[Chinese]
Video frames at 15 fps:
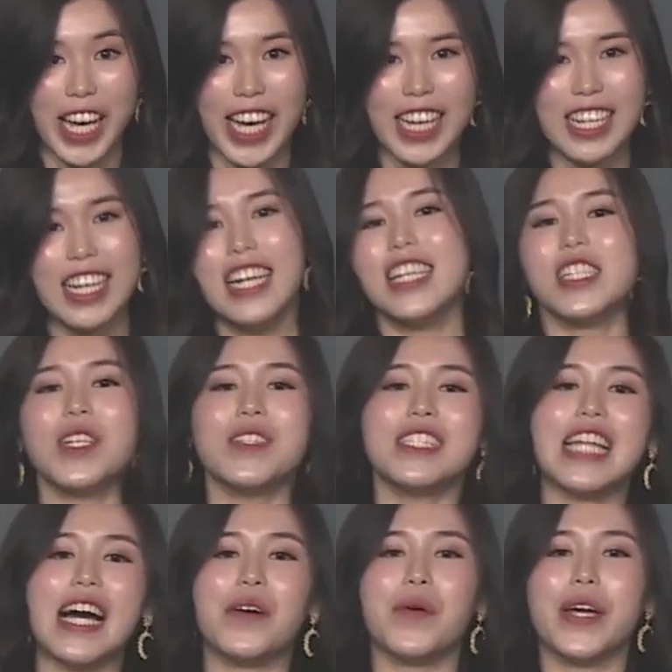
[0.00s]
所以
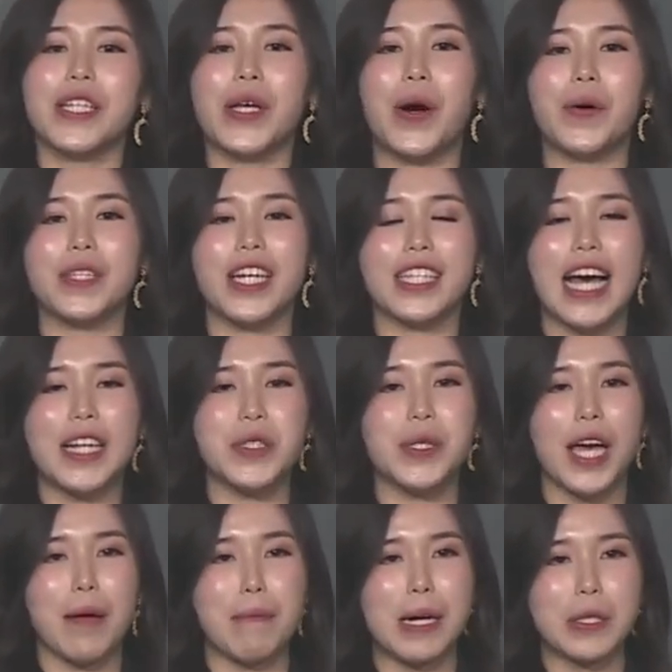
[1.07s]
当归头呢，它就
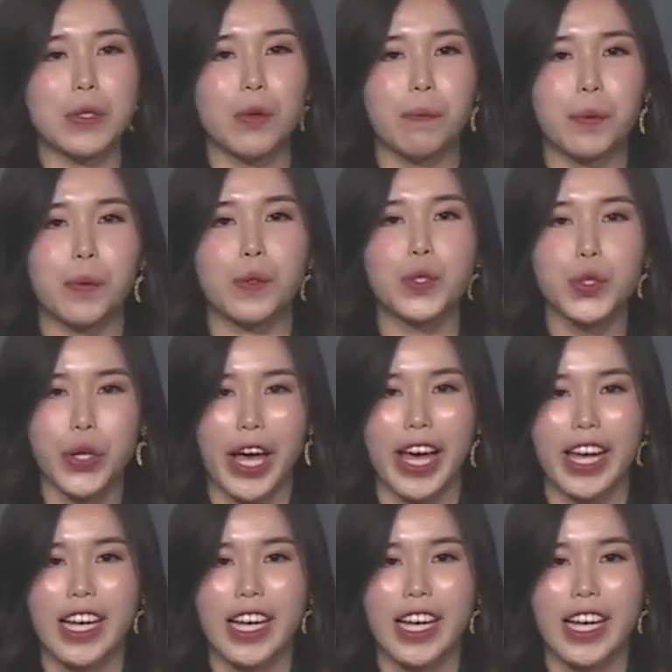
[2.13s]
可以帮助补血；